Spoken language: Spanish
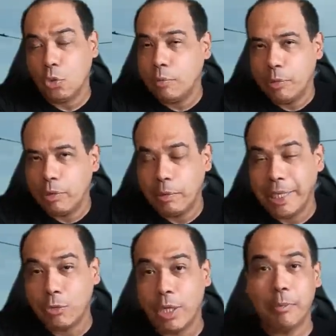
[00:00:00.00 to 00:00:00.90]
a todo el pueblo de
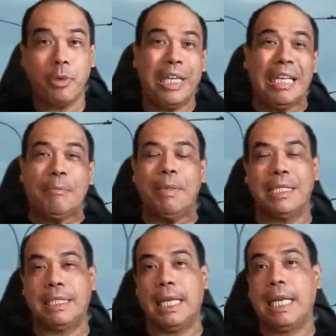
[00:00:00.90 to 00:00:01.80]
Venezuela, pero en
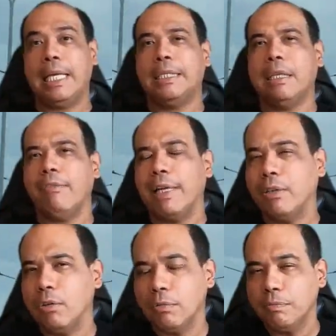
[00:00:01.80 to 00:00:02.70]
especial a la gente de
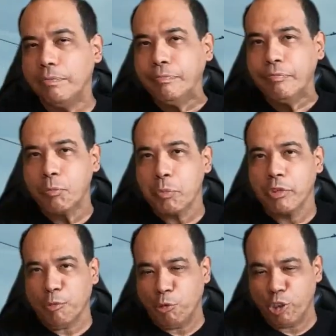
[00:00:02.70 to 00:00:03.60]
Falcón
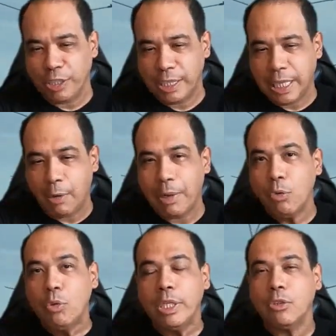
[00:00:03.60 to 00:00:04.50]
porque sin agua,
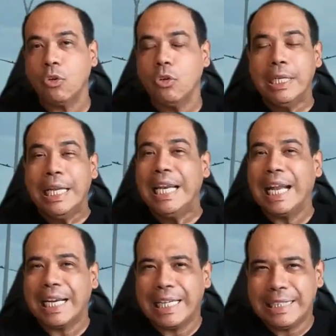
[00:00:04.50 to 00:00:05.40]
luz y todo,
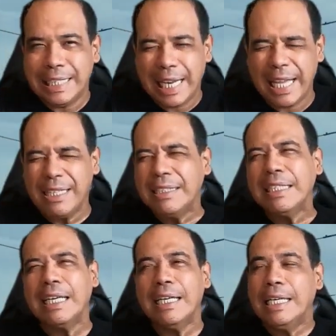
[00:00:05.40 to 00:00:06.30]
la
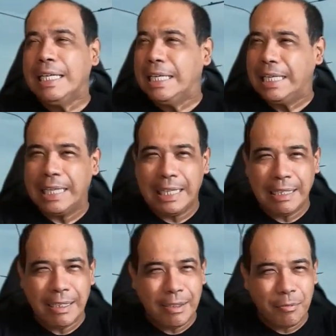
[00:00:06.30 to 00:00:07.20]
resiliencia,
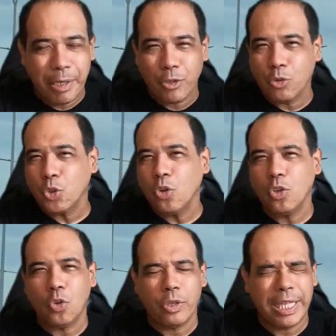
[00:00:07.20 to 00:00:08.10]
el, eh, bueno,
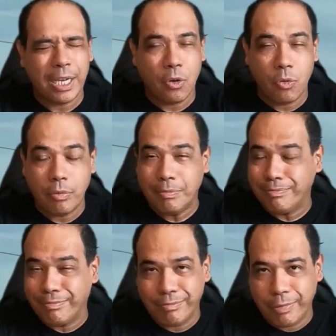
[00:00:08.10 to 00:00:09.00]
todos los días con,
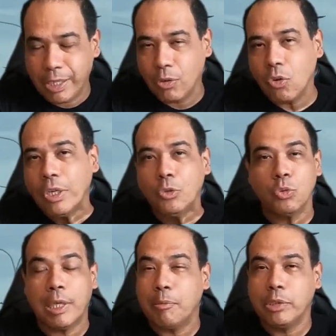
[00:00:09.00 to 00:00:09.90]
bueno, con
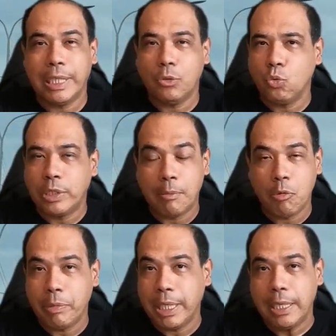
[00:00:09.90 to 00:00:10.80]
entusiasmo, sin
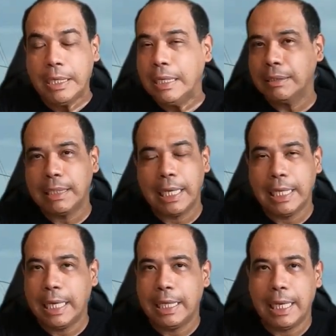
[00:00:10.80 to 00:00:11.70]
entusiasmo, miren,
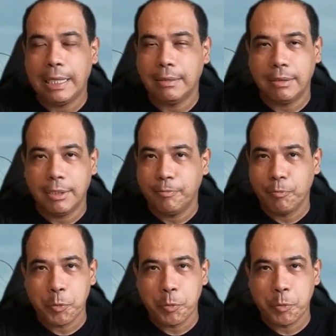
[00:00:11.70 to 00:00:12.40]
salen adelante.